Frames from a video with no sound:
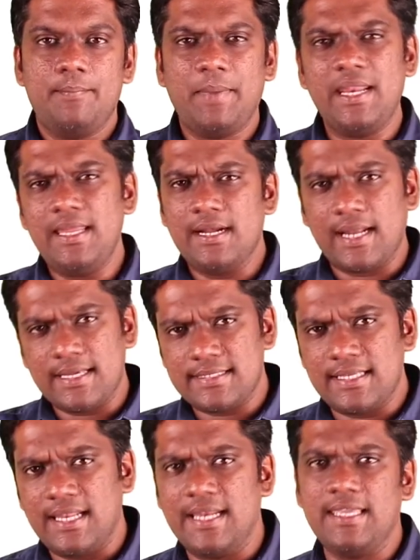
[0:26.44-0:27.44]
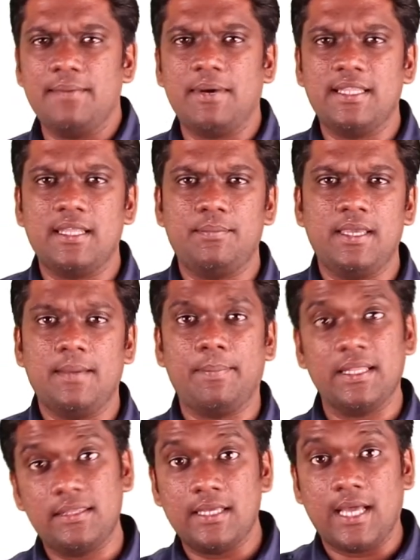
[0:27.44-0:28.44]
பெரிய ட்ரக்ஸ் எல்லாம் நீங்கள் பார்த்துருப்பீங்க
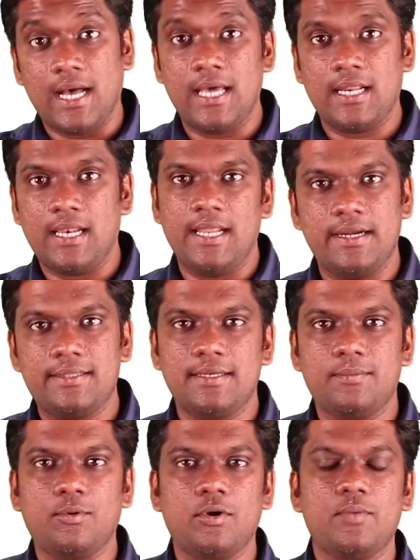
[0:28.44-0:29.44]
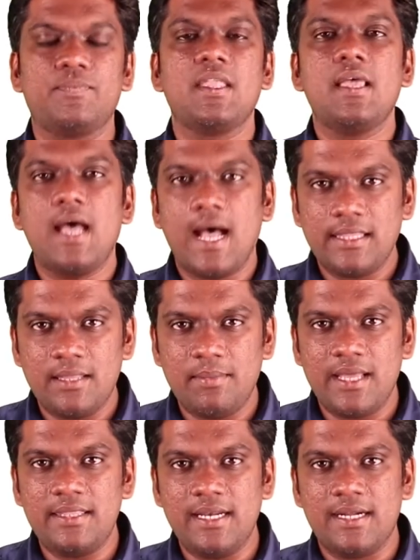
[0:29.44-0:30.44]
பத்து காரெல்லாம் எடுத்துகிட்டு போகும் அந்த
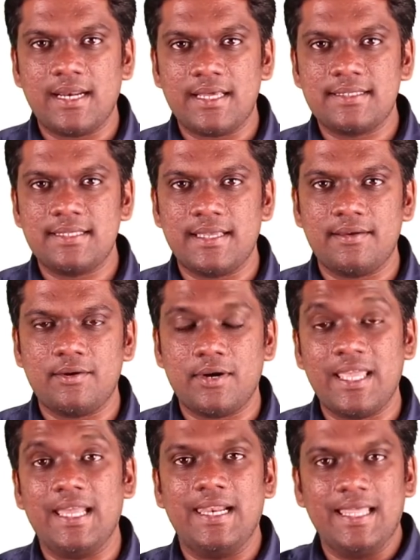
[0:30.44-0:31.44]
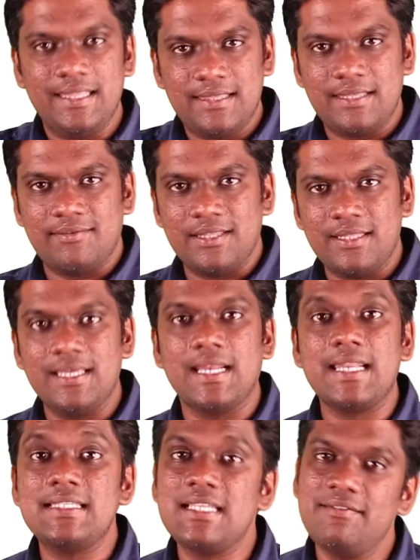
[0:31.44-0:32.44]
மாதிரி ட்ரக்ஸோடைய லென்த்தை வந்து
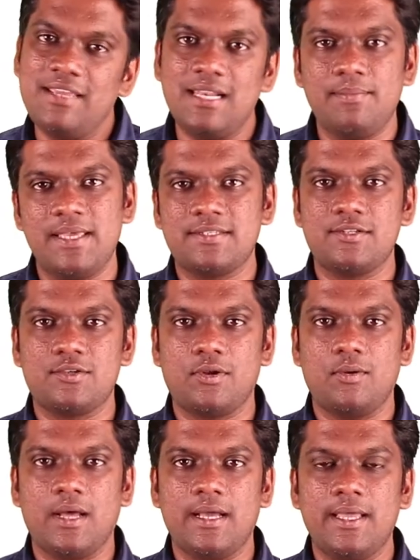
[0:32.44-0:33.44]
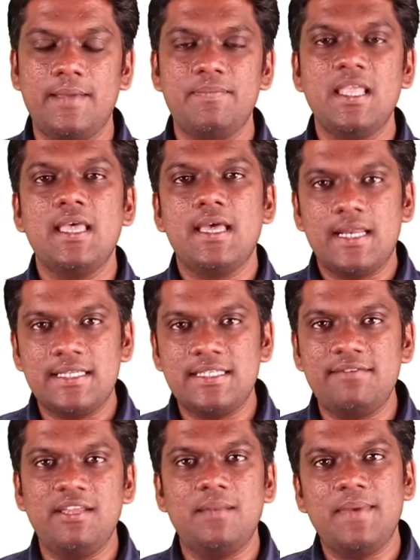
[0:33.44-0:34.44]
ரிஜிட் வீல் பேஸ்ன்னு சொல்லுவாங்க
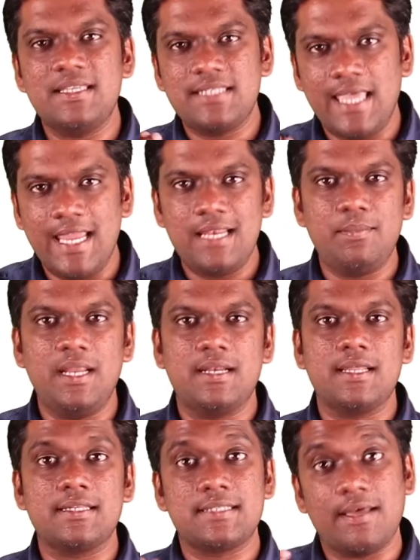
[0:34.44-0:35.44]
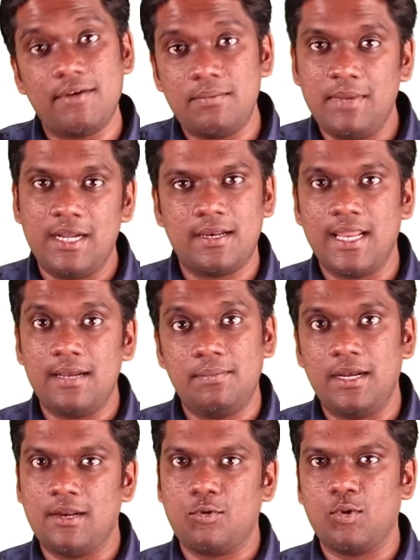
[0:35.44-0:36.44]
ரிஜிட் வீல் பேஸ் எயிட் மீட்டர் செவன் மீட்டர்
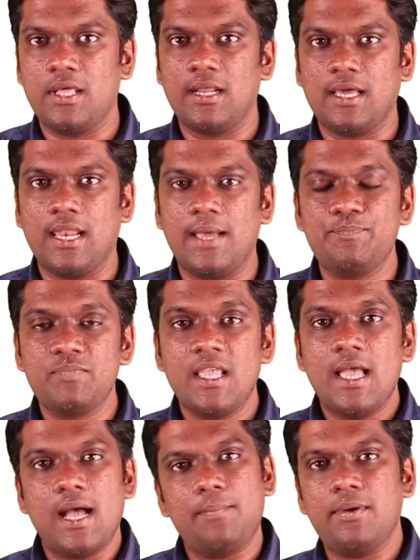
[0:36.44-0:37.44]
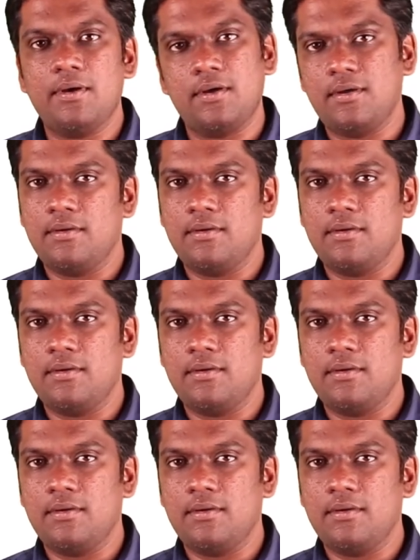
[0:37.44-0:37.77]
எயிட் மீட்டர் கூட இருக்கலாம் அப்போ